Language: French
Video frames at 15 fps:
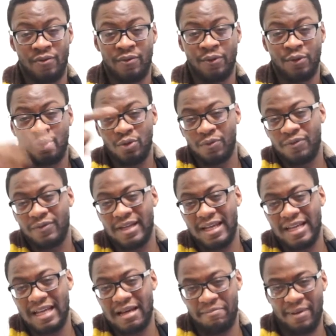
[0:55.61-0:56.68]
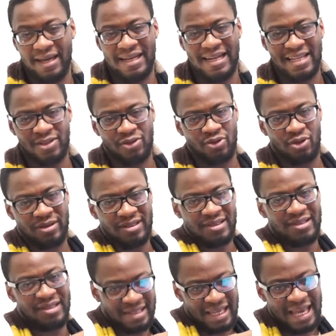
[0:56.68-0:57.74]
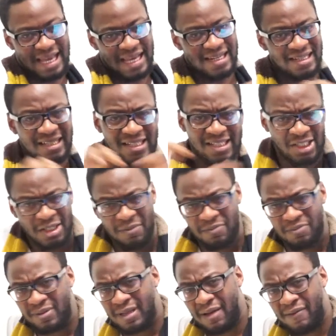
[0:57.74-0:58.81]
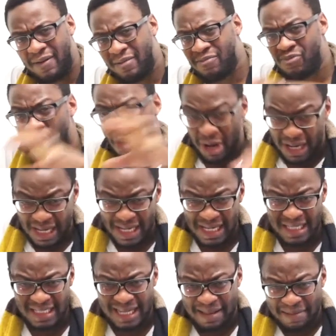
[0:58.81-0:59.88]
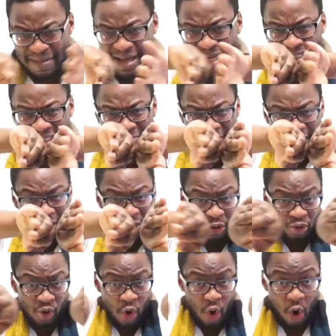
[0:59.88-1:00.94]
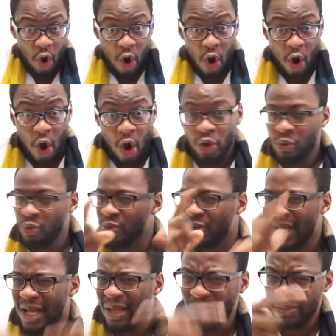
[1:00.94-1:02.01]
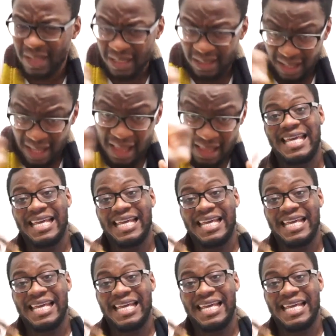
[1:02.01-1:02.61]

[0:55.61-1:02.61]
Vous vous souvenez, après la sortie d'Israël d'Égypte avec Moïse, la mer séparée en deux, euh, tout ça, tout ça. Hein.